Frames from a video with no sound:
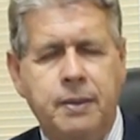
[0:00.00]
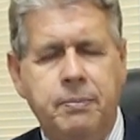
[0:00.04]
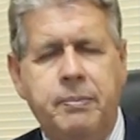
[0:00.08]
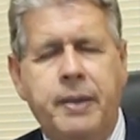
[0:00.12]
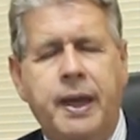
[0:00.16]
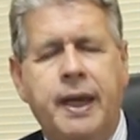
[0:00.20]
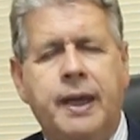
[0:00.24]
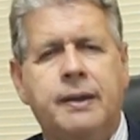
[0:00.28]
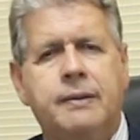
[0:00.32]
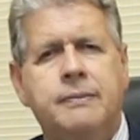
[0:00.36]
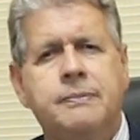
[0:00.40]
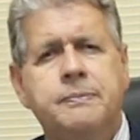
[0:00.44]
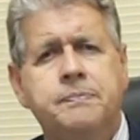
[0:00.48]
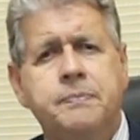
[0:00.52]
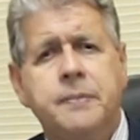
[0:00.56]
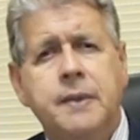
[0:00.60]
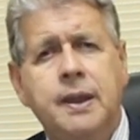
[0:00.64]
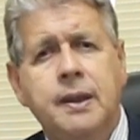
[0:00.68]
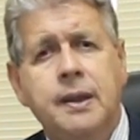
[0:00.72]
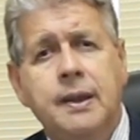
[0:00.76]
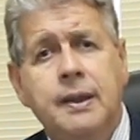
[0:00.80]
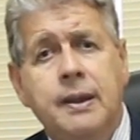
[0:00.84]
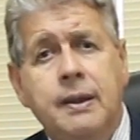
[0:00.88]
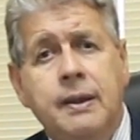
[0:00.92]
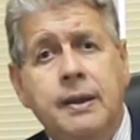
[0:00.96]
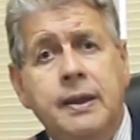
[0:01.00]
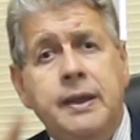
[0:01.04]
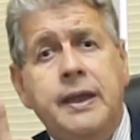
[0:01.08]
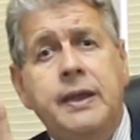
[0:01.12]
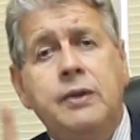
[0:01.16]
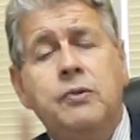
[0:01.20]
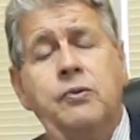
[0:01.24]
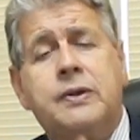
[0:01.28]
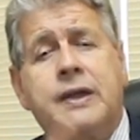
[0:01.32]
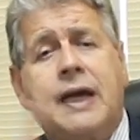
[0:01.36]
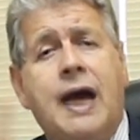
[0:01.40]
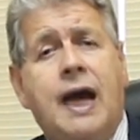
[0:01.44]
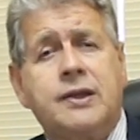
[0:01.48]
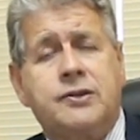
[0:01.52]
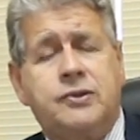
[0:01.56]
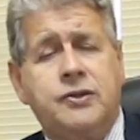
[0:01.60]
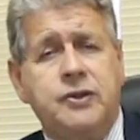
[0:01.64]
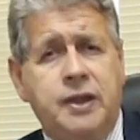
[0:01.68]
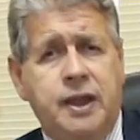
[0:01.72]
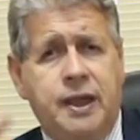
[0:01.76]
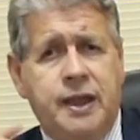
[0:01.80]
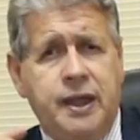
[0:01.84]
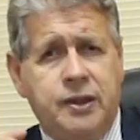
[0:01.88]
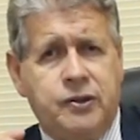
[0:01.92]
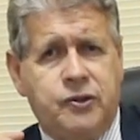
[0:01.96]
Bem, e no caso
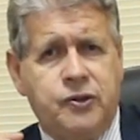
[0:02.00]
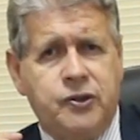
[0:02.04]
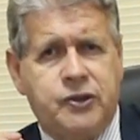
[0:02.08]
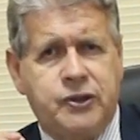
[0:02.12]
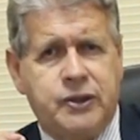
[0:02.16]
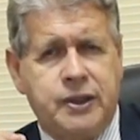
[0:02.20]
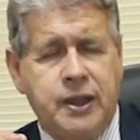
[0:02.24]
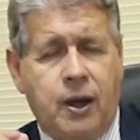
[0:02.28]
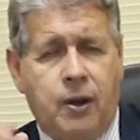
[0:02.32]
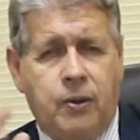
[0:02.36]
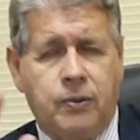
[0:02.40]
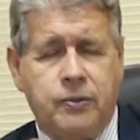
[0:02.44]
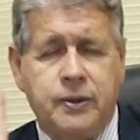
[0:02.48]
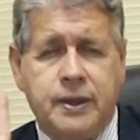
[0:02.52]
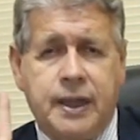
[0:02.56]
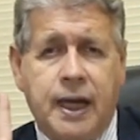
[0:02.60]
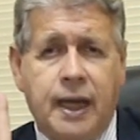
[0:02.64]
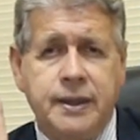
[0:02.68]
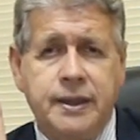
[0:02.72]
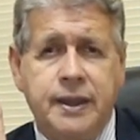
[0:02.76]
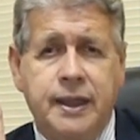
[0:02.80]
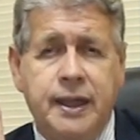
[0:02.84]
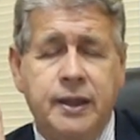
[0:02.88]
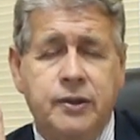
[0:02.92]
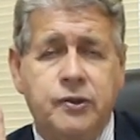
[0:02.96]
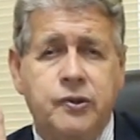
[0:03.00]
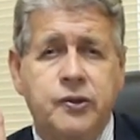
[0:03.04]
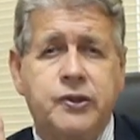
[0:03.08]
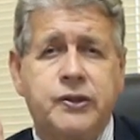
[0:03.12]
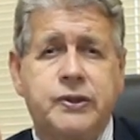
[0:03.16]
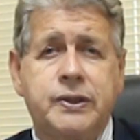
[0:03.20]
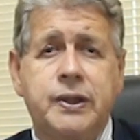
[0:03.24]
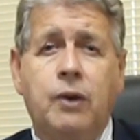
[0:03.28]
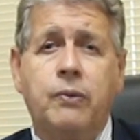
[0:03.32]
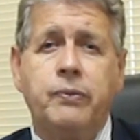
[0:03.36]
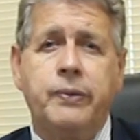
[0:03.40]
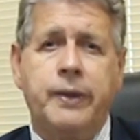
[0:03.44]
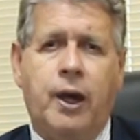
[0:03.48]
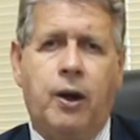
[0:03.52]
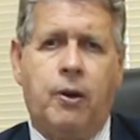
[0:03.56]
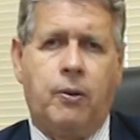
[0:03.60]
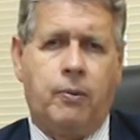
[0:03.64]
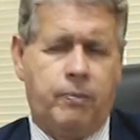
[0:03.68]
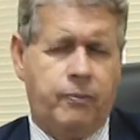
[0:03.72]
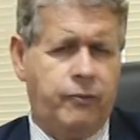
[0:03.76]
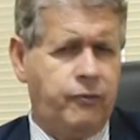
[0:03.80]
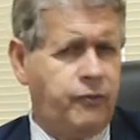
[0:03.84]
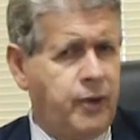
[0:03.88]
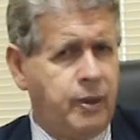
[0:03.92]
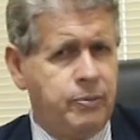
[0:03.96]
de redução? No caso de redução,
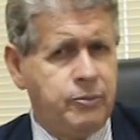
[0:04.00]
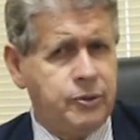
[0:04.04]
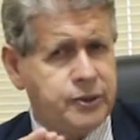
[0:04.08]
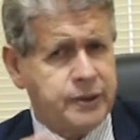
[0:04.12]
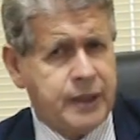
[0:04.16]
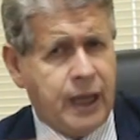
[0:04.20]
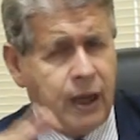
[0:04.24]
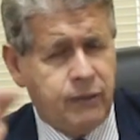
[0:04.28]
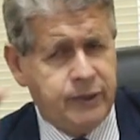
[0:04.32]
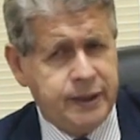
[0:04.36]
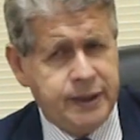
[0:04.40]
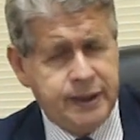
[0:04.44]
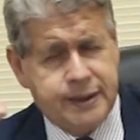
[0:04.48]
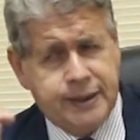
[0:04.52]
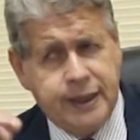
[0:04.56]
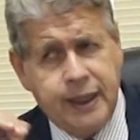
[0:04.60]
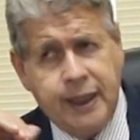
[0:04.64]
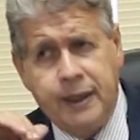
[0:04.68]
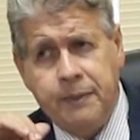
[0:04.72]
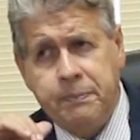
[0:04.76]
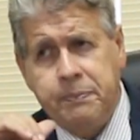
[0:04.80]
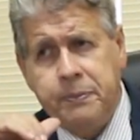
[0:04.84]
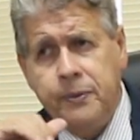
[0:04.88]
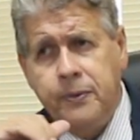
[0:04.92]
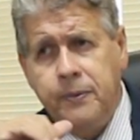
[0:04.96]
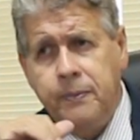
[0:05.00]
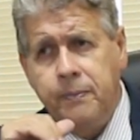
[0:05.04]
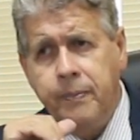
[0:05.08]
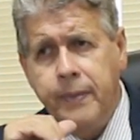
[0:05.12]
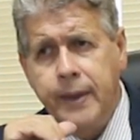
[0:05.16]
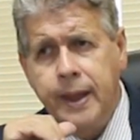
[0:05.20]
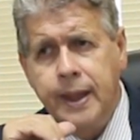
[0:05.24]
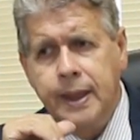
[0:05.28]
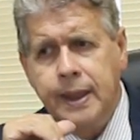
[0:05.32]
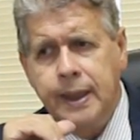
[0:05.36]
não. Vamos dar um exemplo